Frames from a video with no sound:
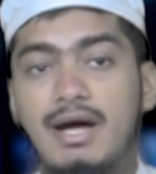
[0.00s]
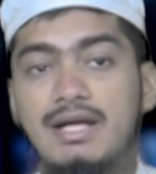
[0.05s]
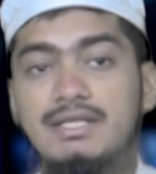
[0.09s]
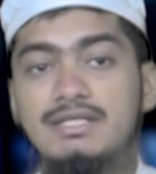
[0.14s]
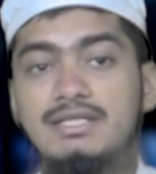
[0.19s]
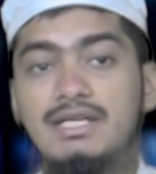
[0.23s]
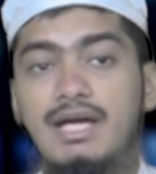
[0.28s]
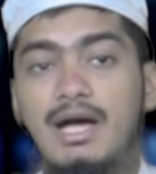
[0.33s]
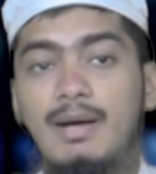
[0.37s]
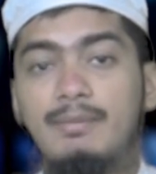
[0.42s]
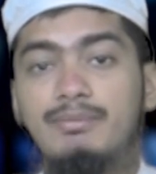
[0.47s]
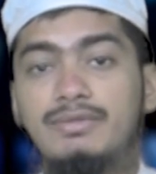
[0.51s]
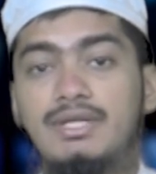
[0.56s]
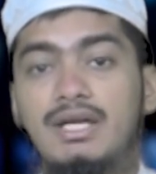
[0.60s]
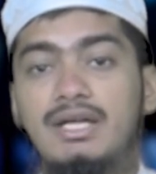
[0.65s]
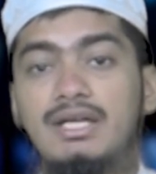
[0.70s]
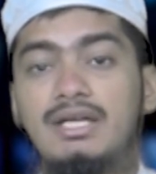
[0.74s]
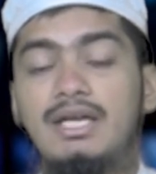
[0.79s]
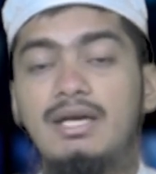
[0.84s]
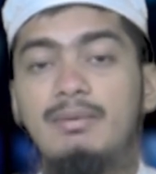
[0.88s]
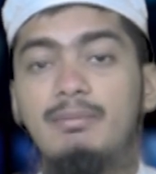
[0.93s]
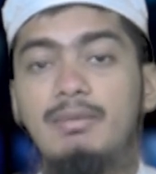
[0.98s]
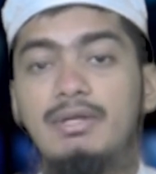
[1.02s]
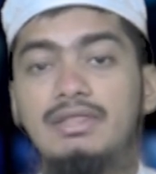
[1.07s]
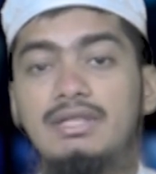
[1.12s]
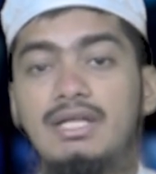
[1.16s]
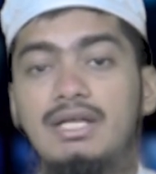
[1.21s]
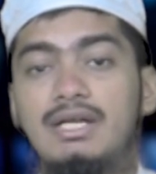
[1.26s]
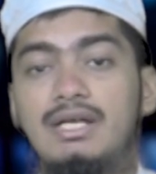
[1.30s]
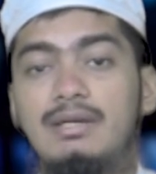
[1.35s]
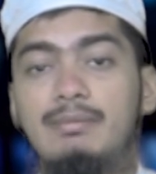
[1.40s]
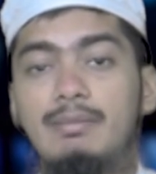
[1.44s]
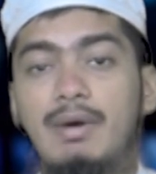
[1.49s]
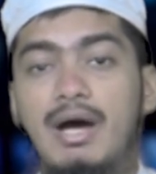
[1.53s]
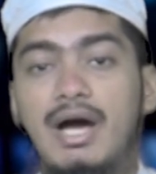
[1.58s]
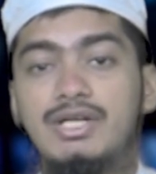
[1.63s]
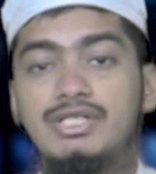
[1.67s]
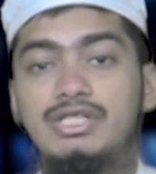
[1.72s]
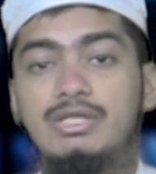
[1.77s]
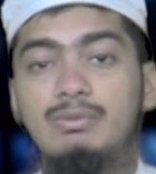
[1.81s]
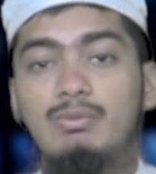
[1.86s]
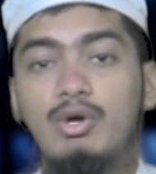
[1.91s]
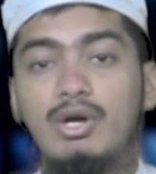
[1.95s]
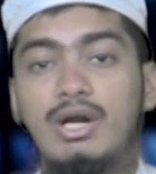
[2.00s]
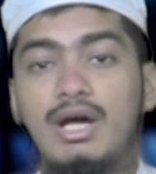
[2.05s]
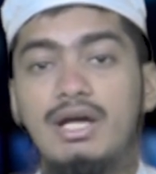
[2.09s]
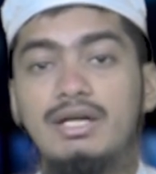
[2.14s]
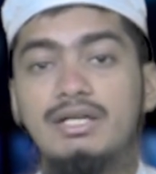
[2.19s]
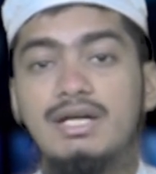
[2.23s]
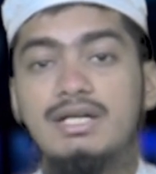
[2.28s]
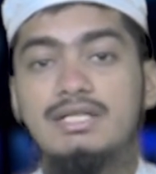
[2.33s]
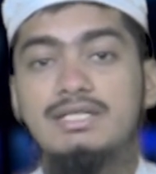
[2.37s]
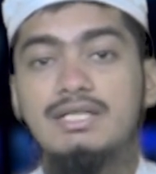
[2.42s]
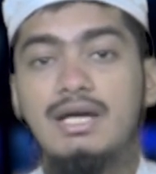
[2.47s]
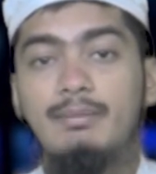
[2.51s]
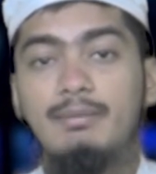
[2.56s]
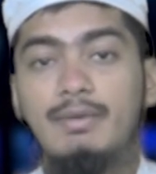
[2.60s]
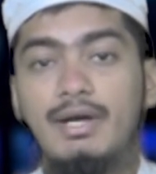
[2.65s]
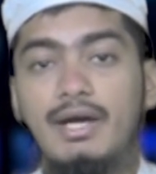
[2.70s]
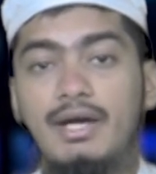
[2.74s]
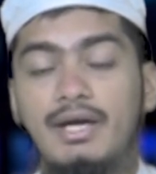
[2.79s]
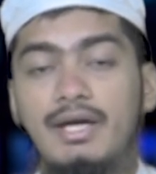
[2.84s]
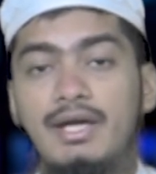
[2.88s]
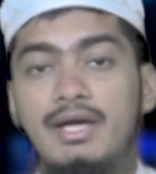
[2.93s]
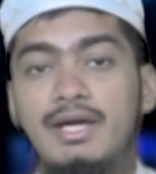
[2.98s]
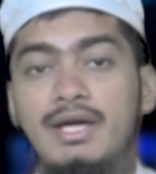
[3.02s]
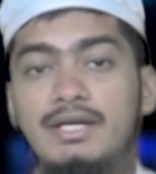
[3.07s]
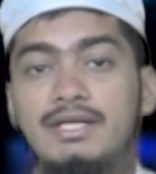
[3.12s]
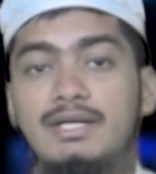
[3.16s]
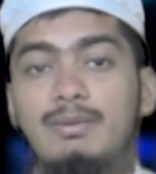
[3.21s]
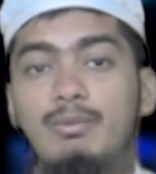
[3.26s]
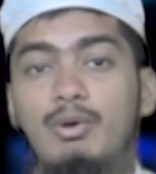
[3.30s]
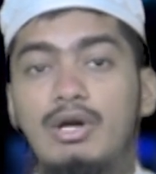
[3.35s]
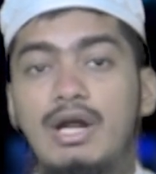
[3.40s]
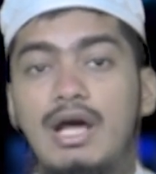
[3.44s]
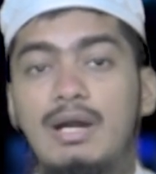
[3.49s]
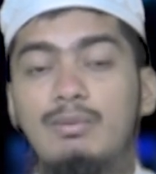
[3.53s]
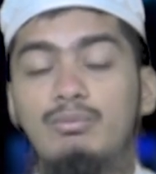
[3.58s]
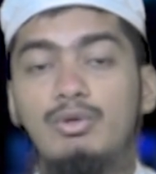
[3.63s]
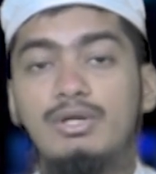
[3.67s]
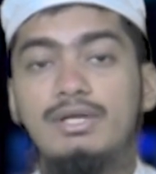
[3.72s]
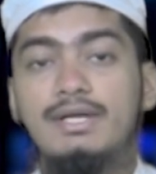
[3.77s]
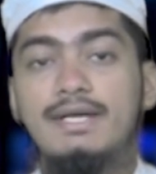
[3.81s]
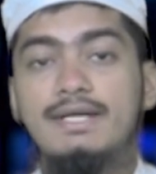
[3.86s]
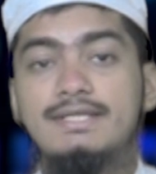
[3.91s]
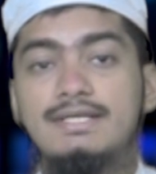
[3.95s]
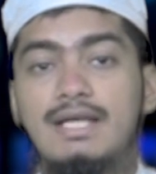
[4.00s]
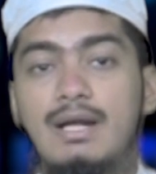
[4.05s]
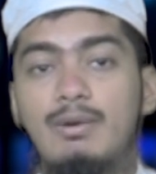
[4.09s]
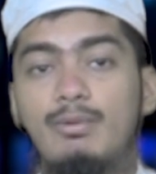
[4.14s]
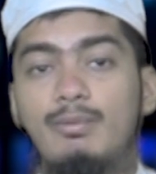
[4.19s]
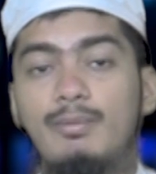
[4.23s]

बाद से अब तक के बदतरीन माशी बहरान का सामना है ये बहरान मुल्क के ज़र